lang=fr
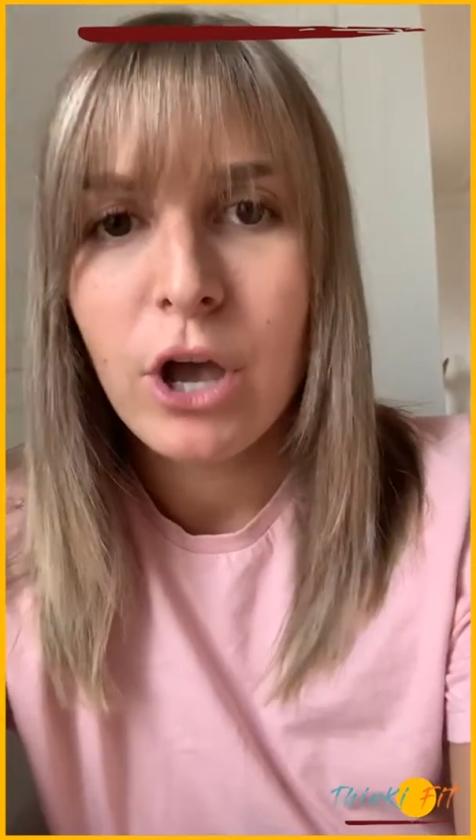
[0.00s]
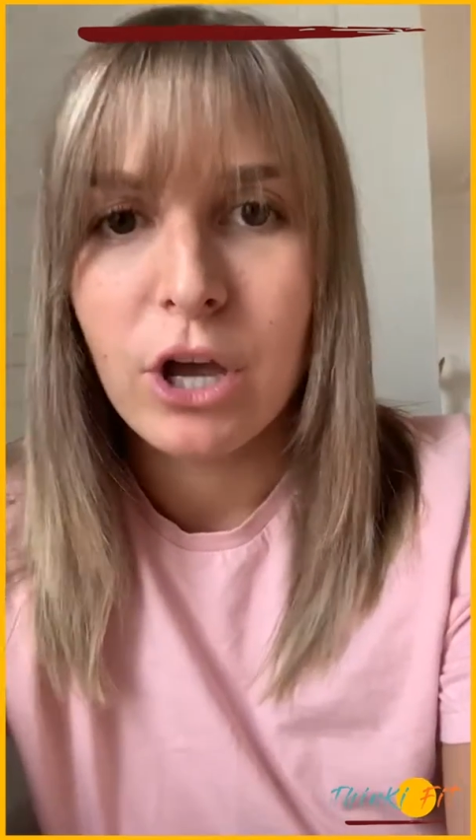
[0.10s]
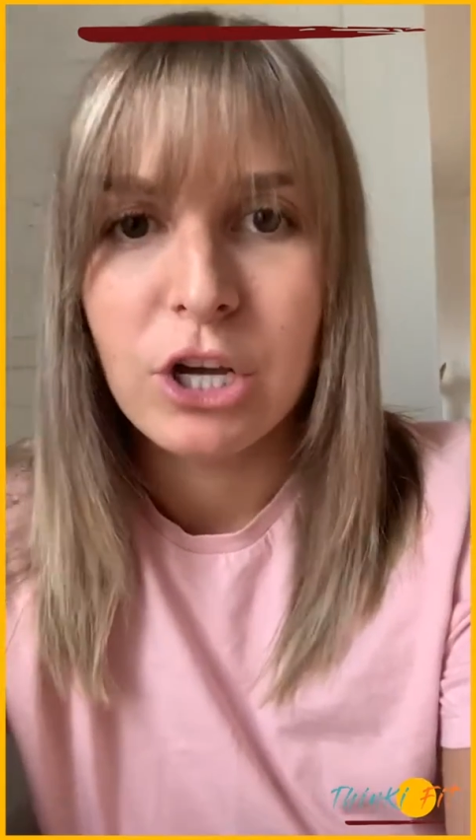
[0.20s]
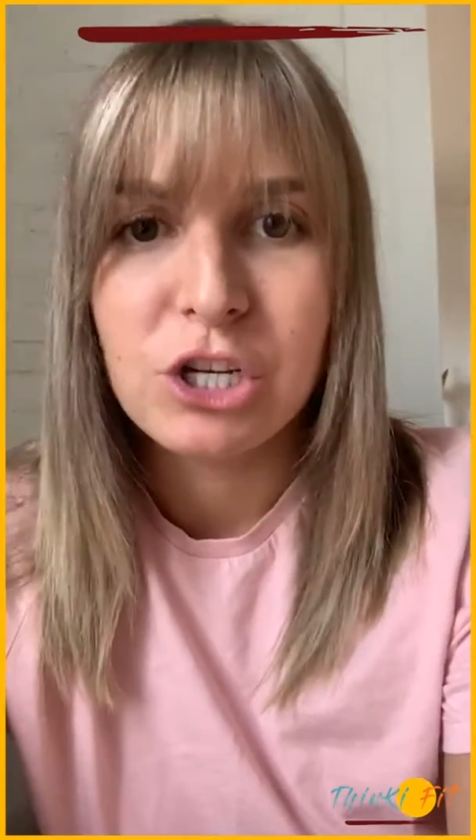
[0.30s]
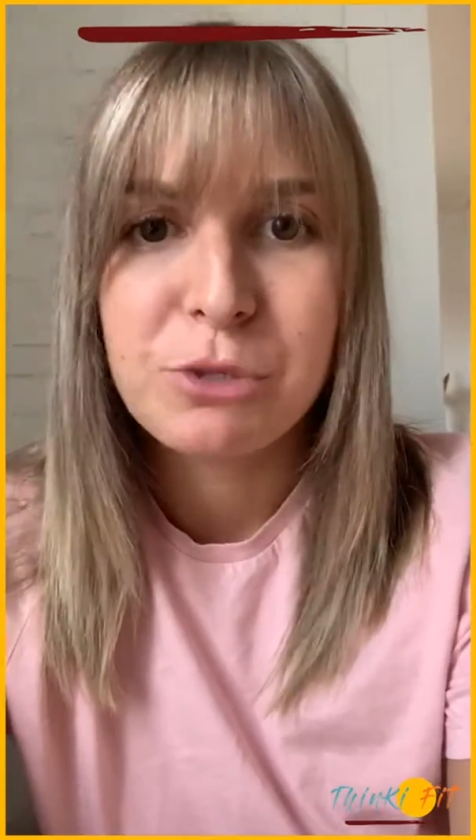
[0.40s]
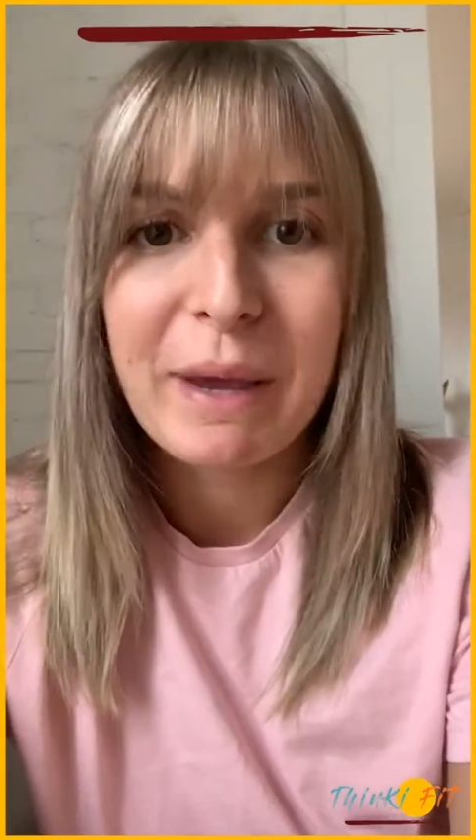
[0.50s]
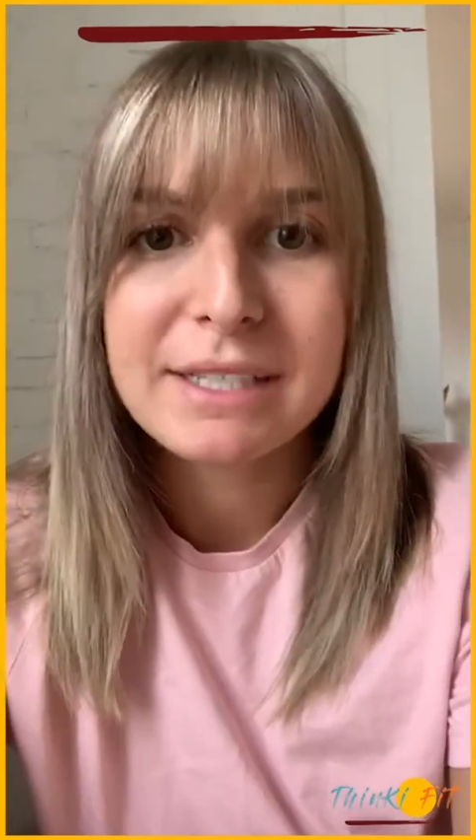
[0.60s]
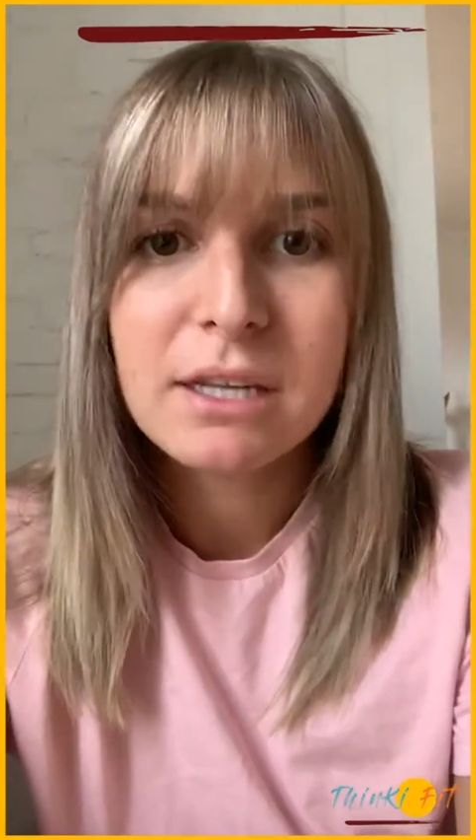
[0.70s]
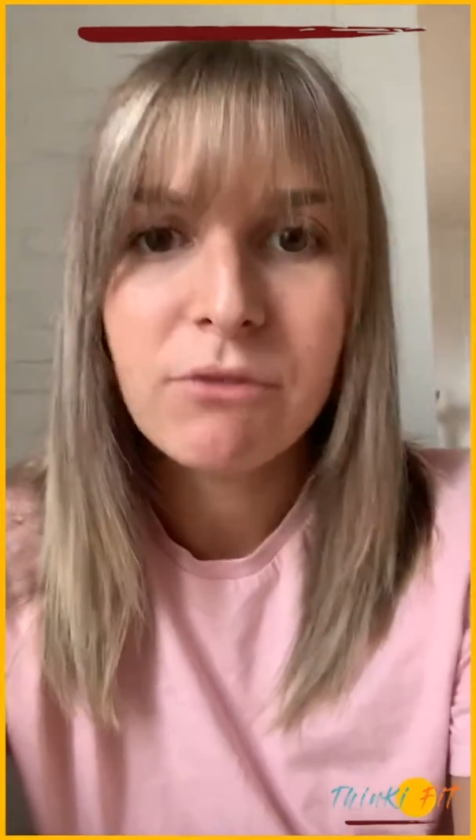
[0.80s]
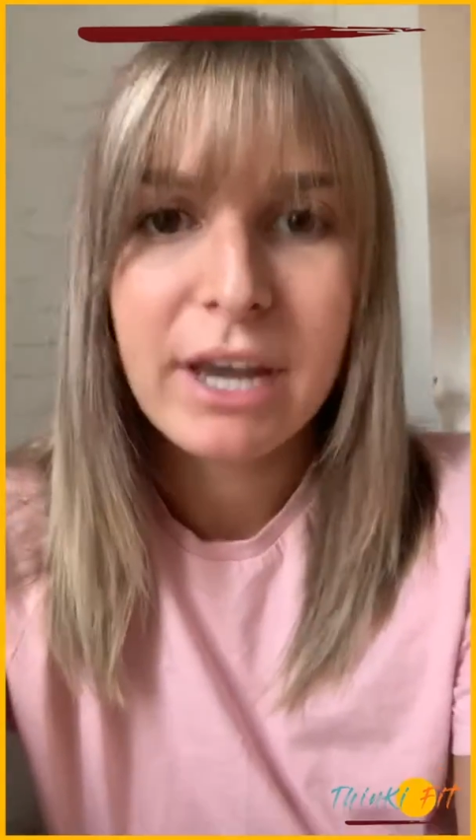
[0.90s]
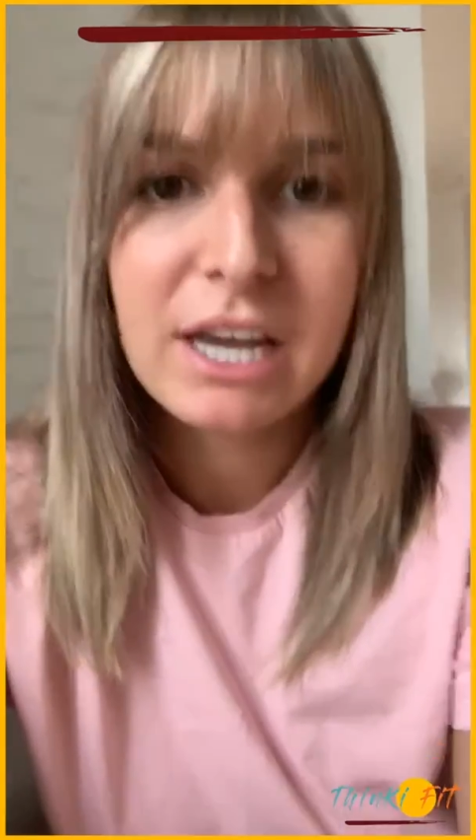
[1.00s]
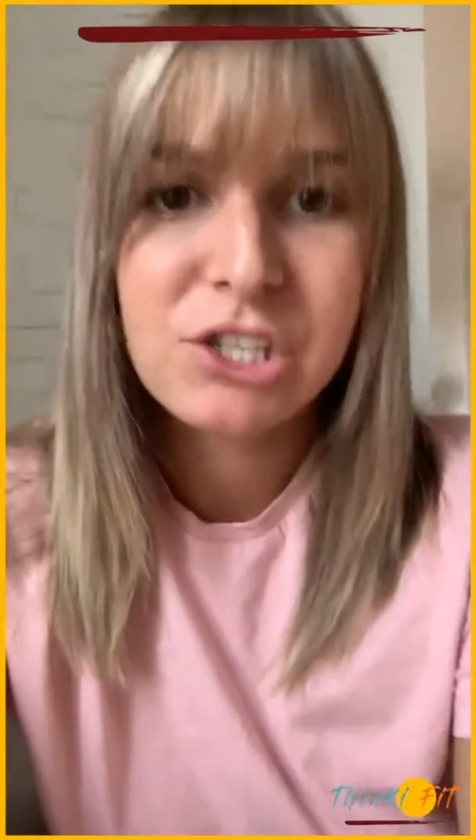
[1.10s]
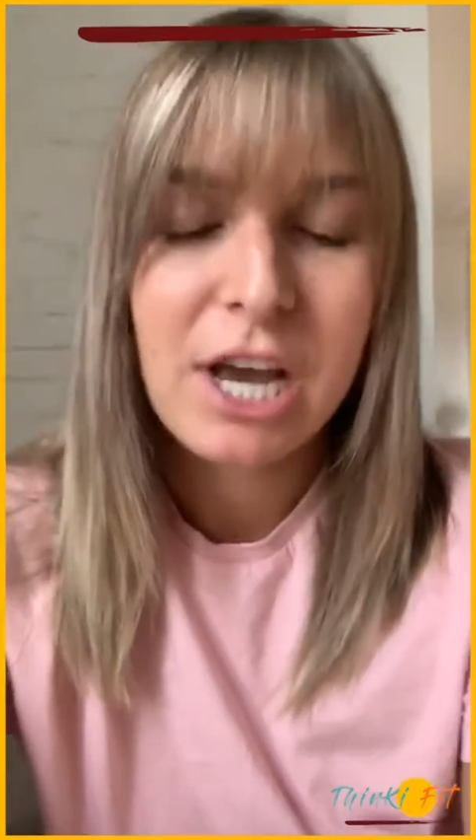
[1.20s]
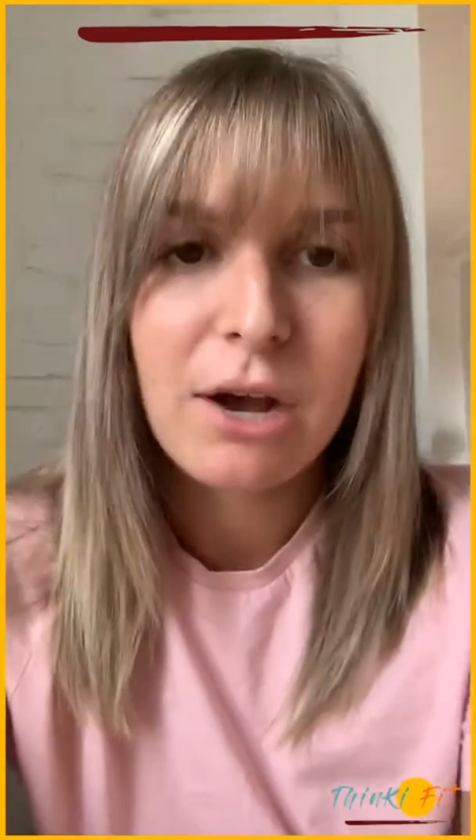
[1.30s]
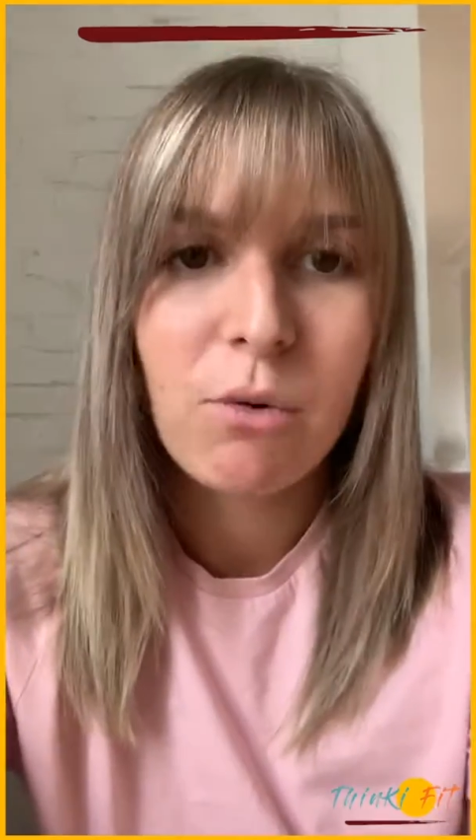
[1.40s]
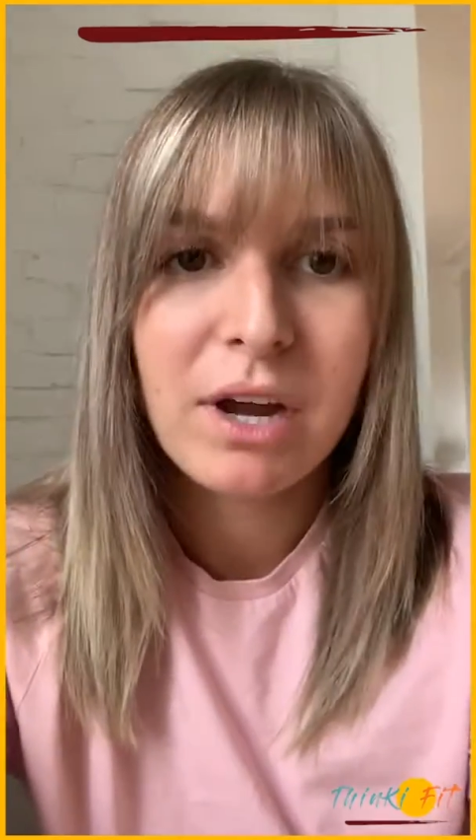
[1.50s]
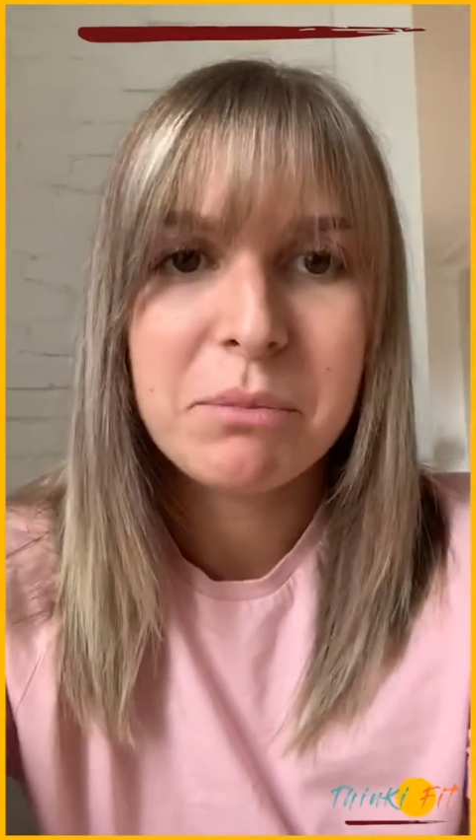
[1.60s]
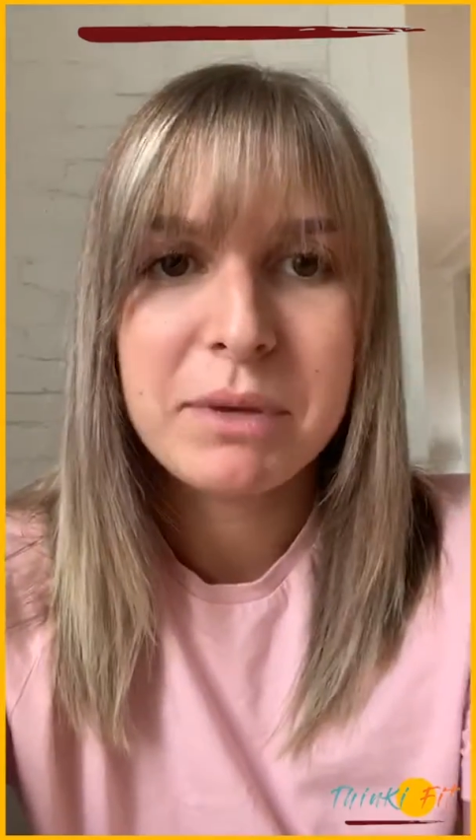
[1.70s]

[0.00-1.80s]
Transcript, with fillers: Euh, je suis partie en voyage à Hawaï,